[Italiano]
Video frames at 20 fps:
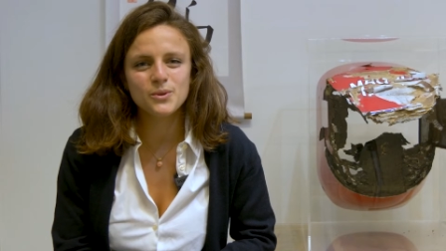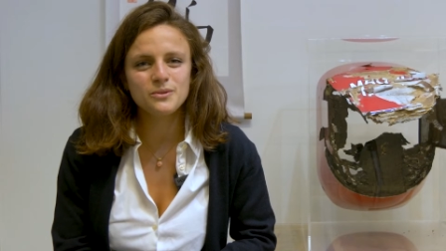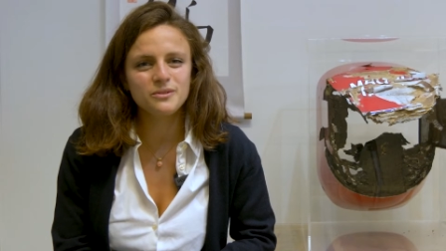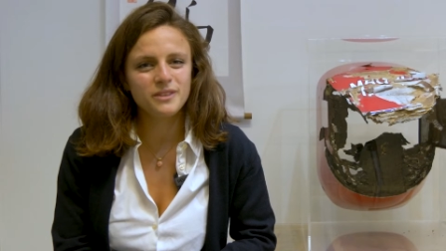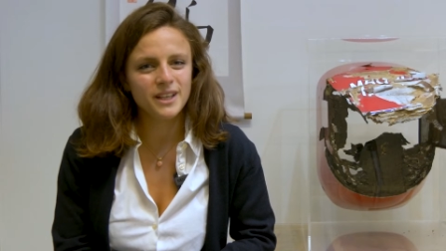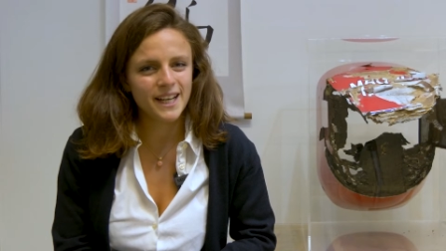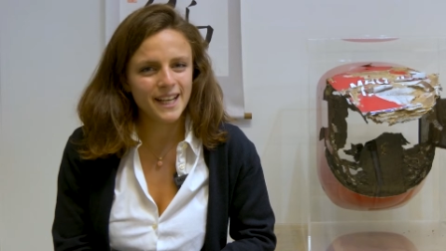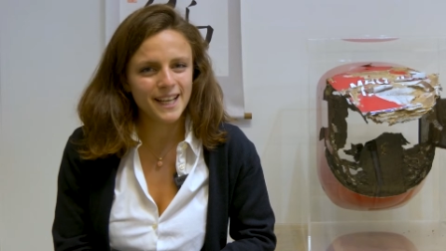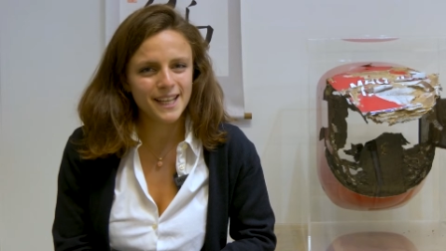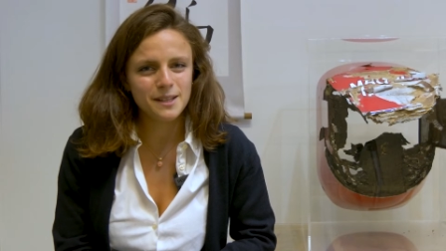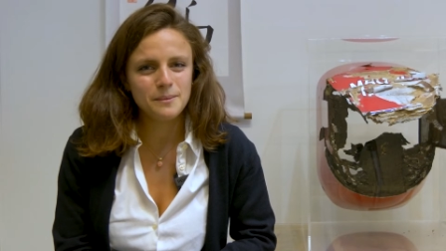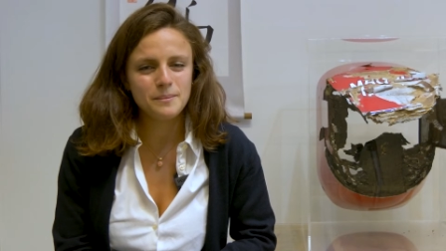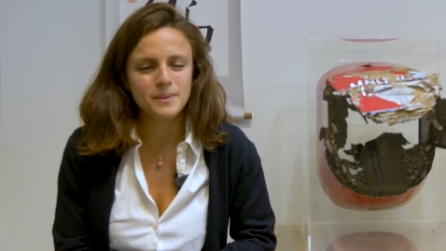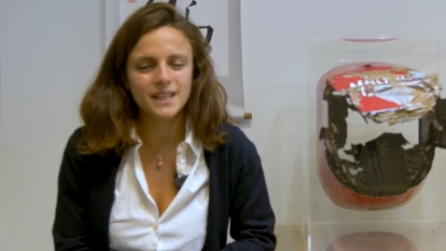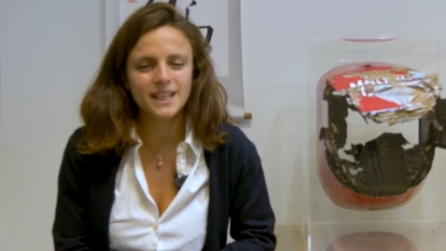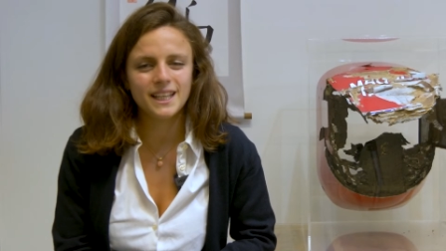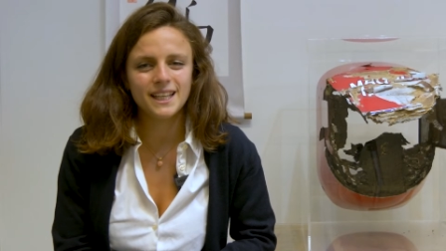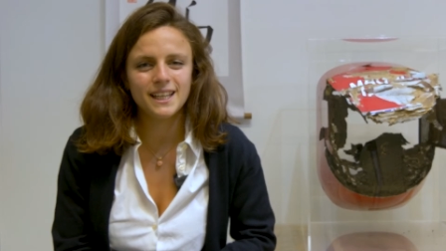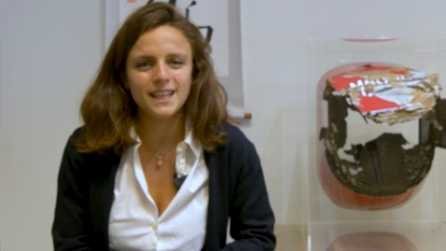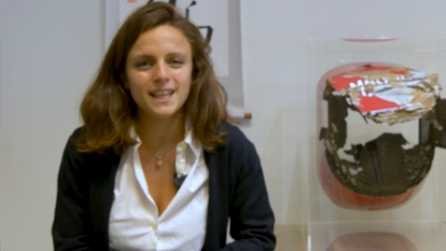lo farei
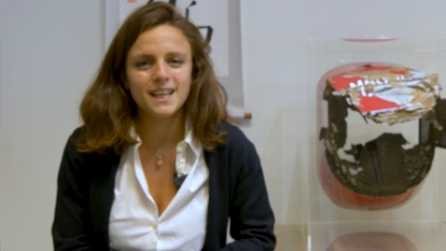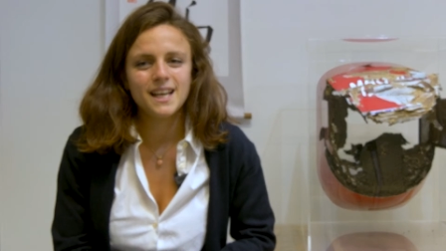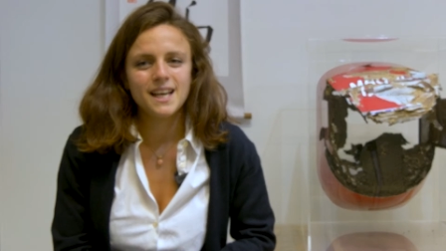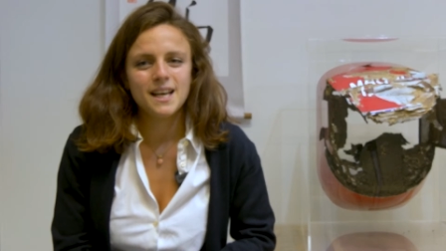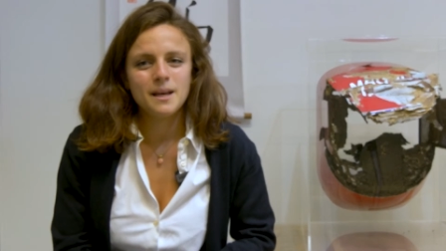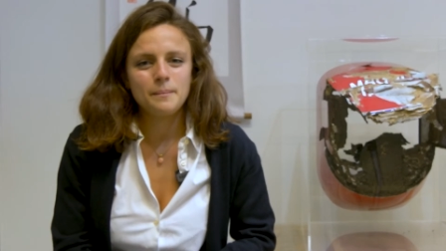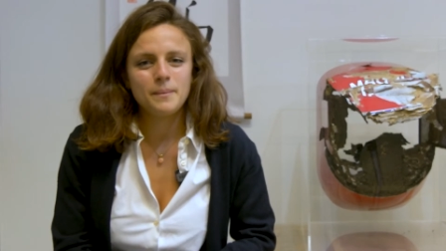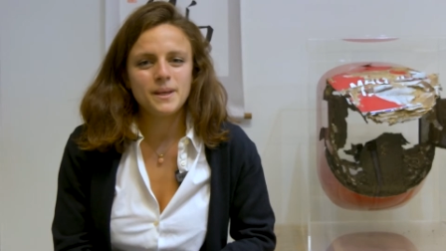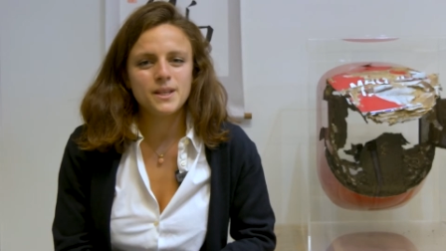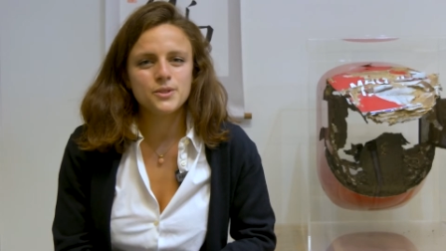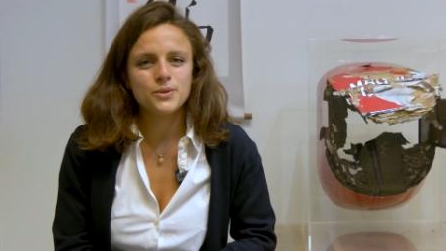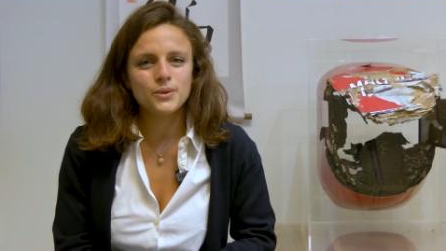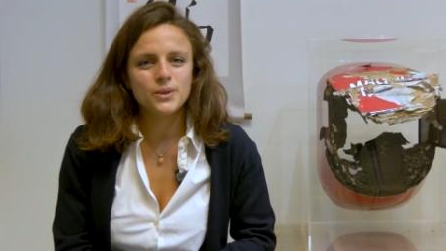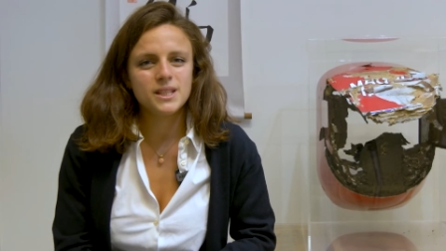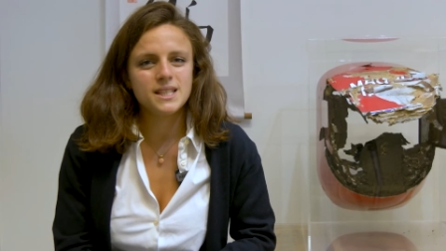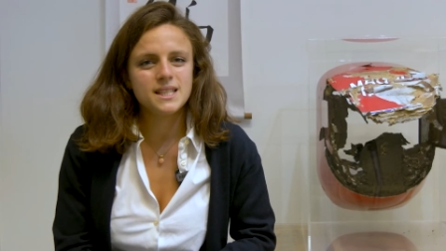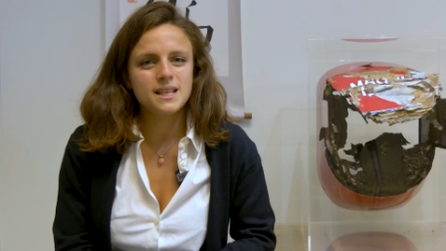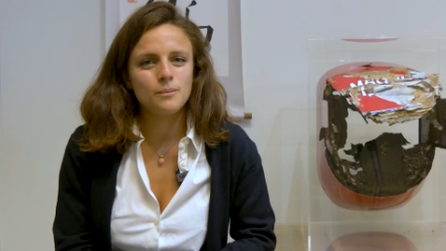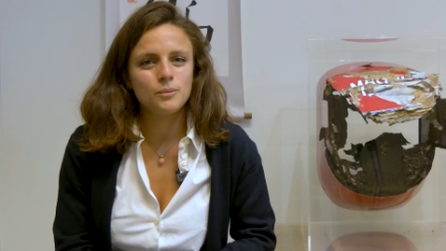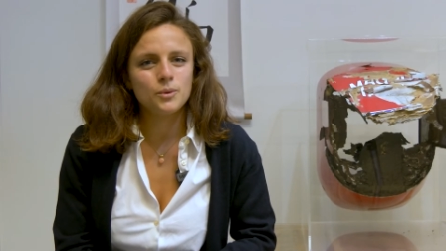perché penso
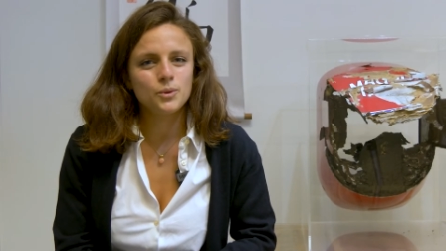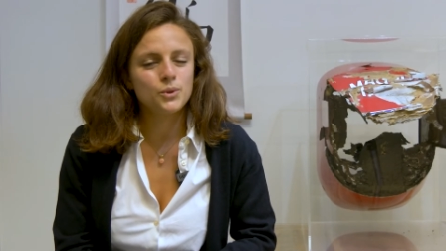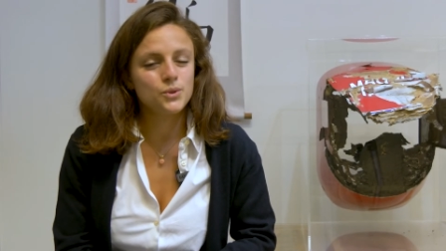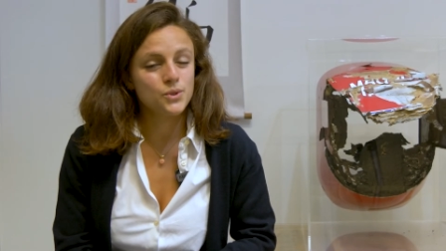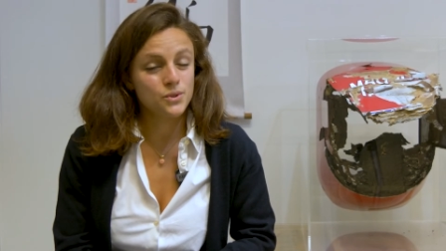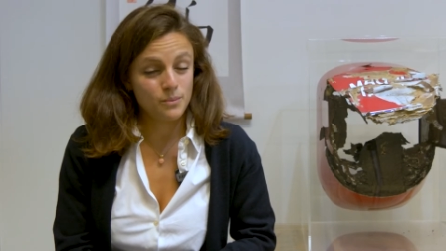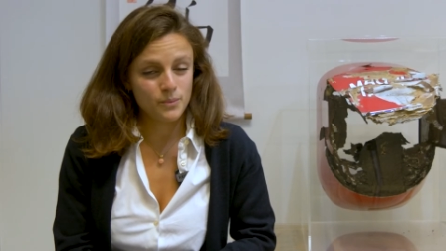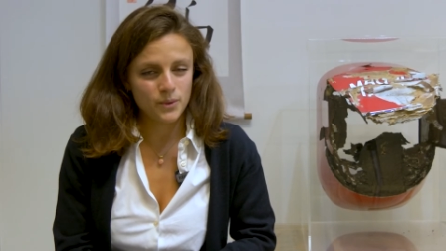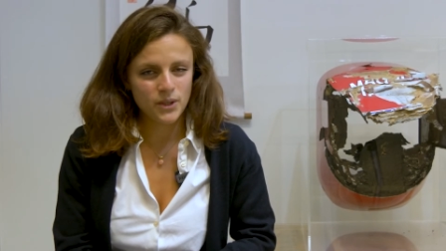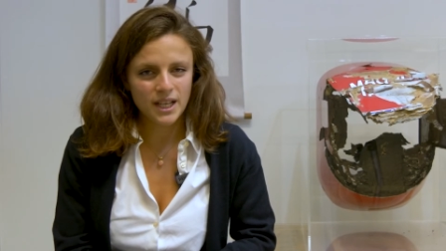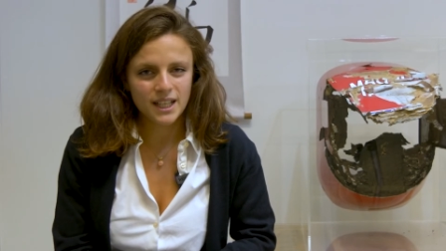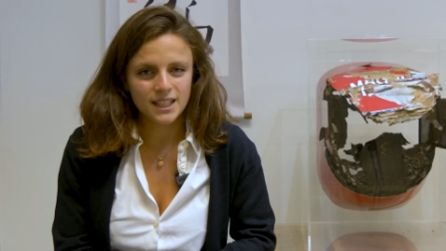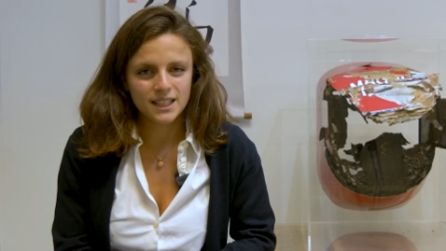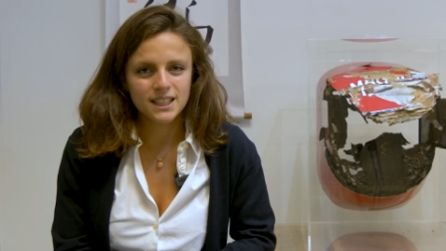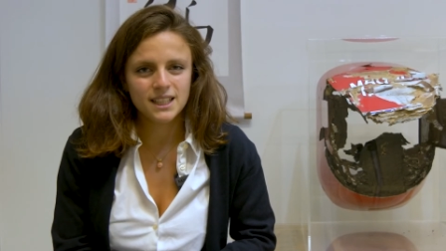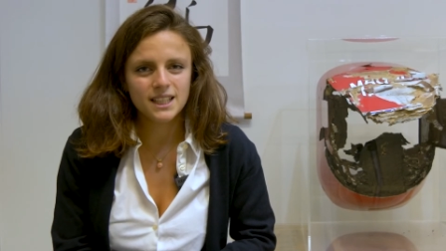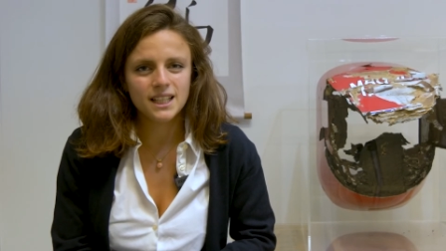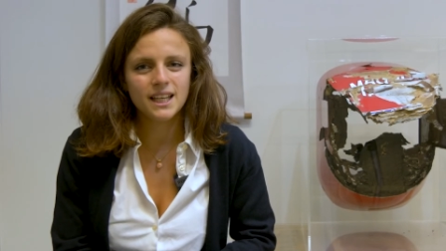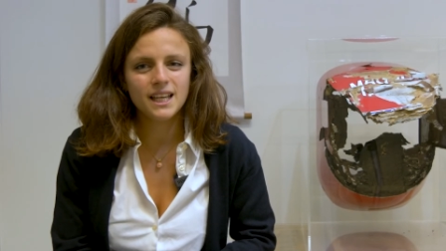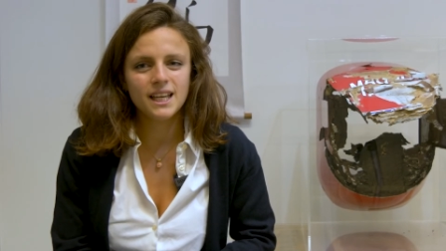che sia molto
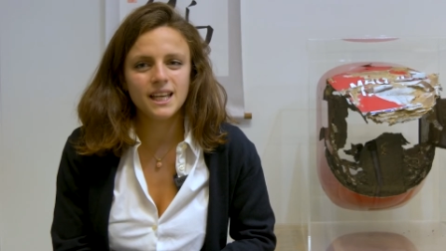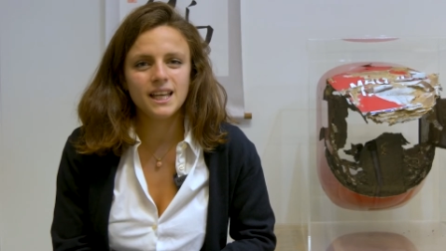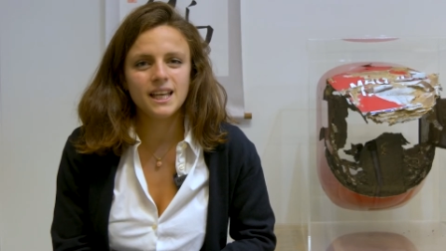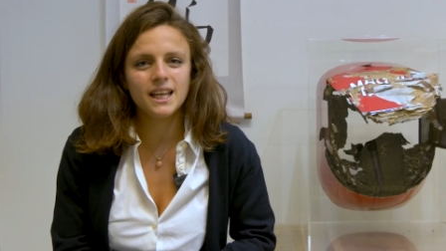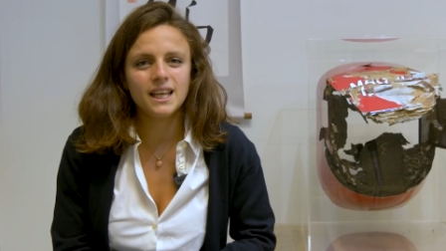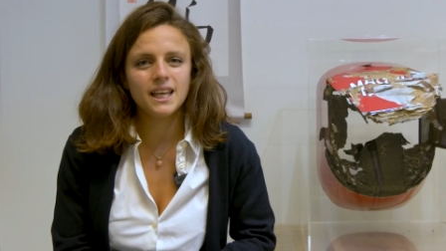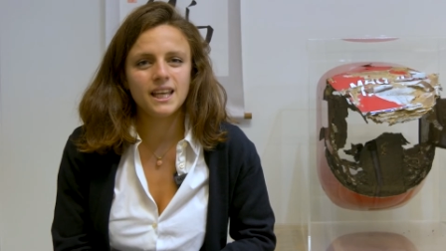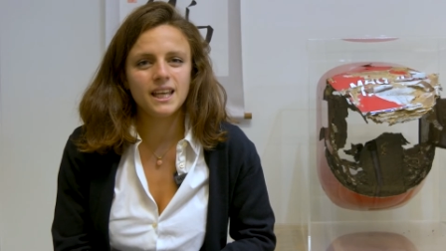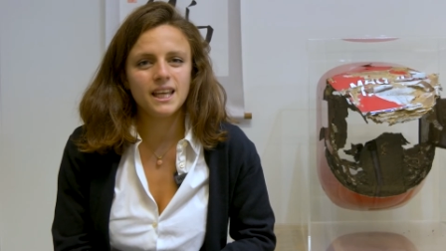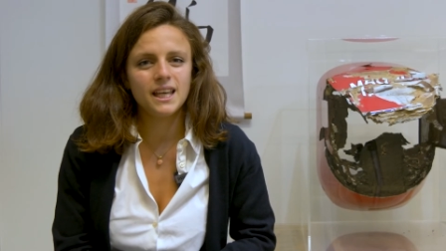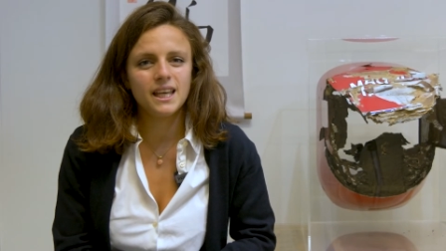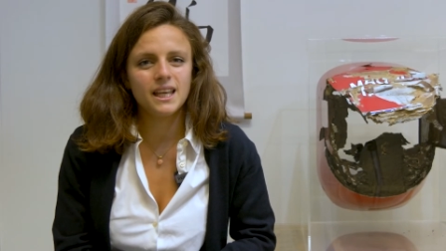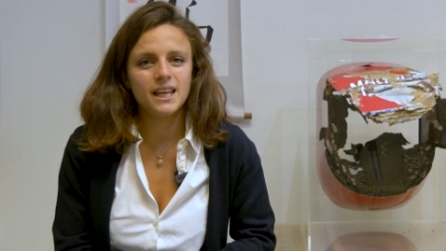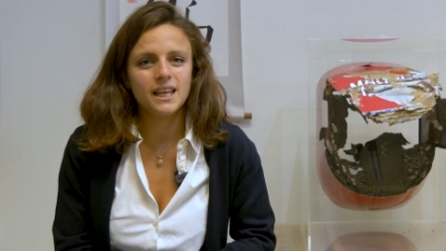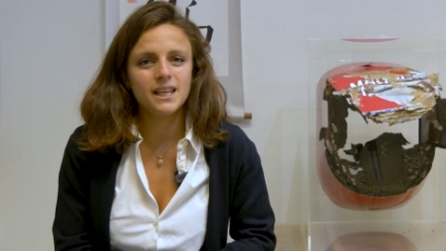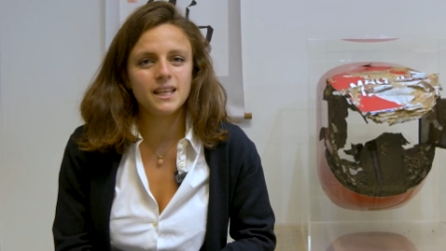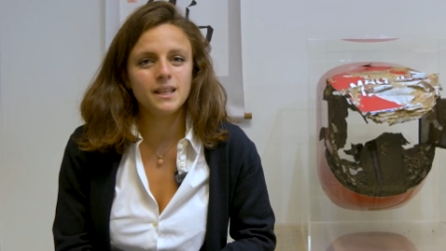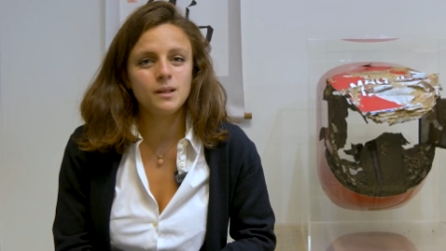stimolante e che